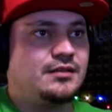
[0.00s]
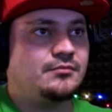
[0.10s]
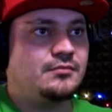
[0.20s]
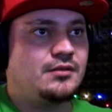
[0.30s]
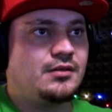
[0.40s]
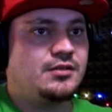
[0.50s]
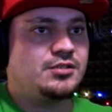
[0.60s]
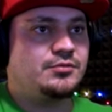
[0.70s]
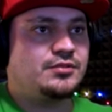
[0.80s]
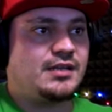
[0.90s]
tym,
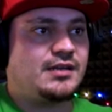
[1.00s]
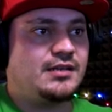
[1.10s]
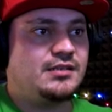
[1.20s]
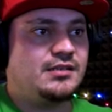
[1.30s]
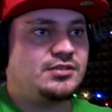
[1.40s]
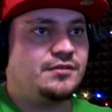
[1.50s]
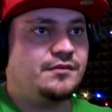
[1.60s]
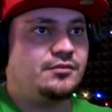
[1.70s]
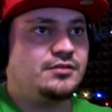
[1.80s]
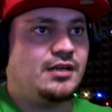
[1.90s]
żeby to tak, a nie inaczej
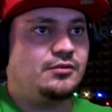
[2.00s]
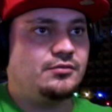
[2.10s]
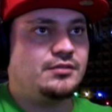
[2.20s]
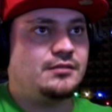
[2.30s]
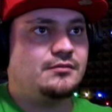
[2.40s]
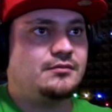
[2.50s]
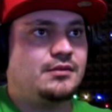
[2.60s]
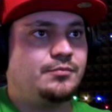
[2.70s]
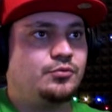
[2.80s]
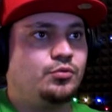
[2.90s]
wyglądało. Te,
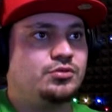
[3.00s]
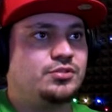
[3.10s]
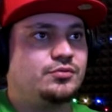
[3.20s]
te podłoże